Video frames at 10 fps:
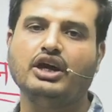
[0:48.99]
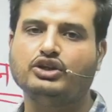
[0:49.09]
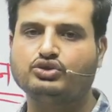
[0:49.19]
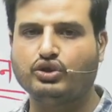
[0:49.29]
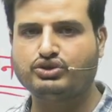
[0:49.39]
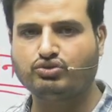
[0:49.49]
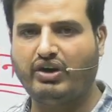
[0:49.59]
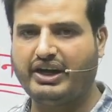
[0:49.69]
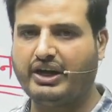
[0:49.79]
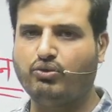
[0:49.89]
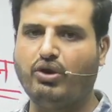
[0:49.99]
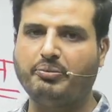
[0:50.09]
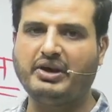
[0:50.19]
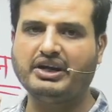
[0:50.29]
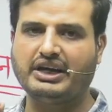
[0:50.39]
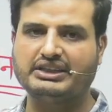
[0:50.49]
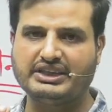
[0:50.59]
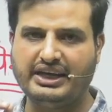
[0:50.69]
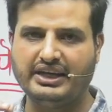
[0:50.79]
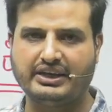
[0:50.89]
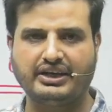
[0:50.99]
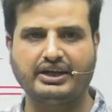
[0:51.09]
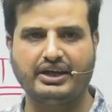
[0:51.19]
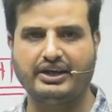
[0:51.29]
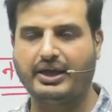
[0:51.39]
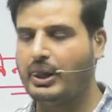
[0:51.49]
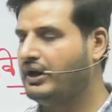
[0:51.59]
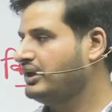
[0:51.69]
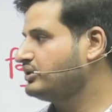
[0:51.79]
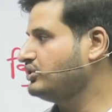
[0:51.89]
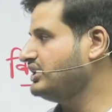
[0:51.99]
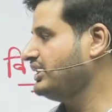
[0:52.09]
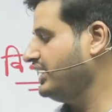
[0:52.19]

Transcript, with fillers: जो स्क्वायर है वो अपन कैसे निकाले तो जनरली